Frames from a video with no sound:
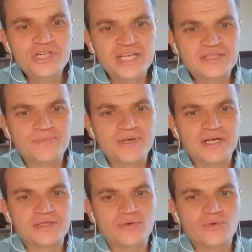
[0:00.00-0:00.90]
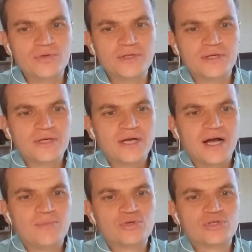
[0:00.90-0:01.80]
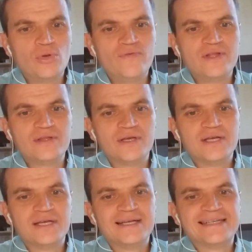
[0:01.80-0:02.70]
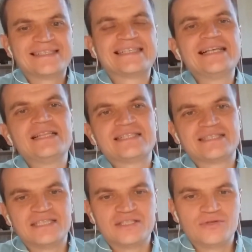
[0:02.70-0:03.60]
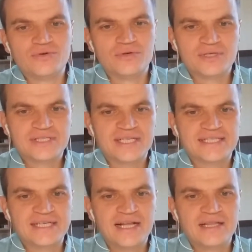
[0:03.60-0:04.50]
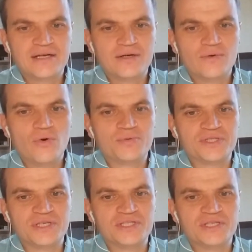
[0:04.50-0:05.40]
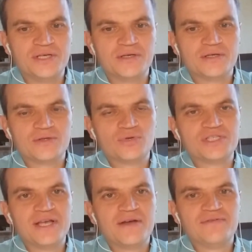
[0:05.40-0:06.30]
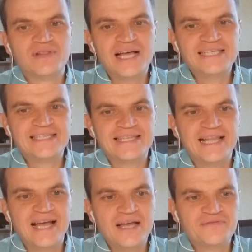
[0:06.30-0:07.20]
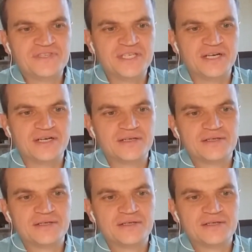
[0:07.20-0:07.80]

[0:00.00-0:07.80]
же аспект, он обусловлен целостностью социальных общностей. То есть власть для всех.